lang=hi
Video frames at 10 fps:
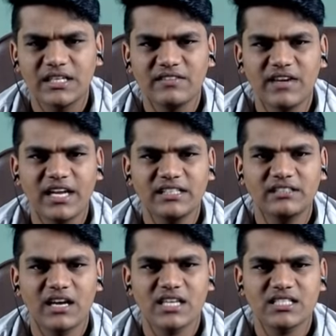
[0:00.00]
डिवाइन
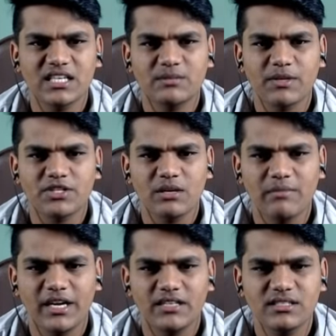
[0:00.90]
ग्रास एक स्पेशल
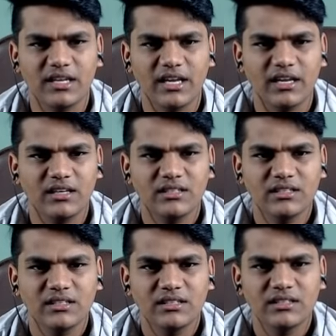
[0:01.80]
मेडिसिन है
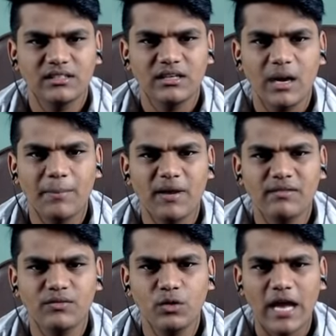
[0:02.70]
अ
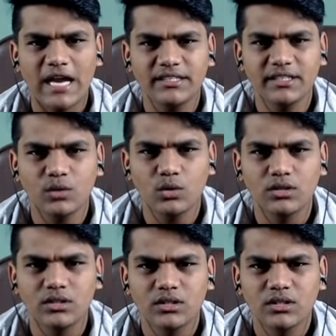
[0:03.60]
पावरफुल
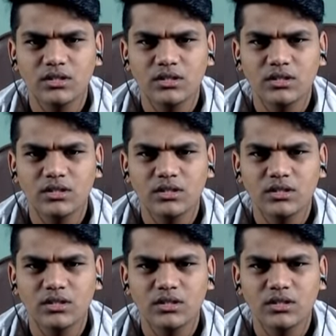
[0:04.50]
एंटीडोट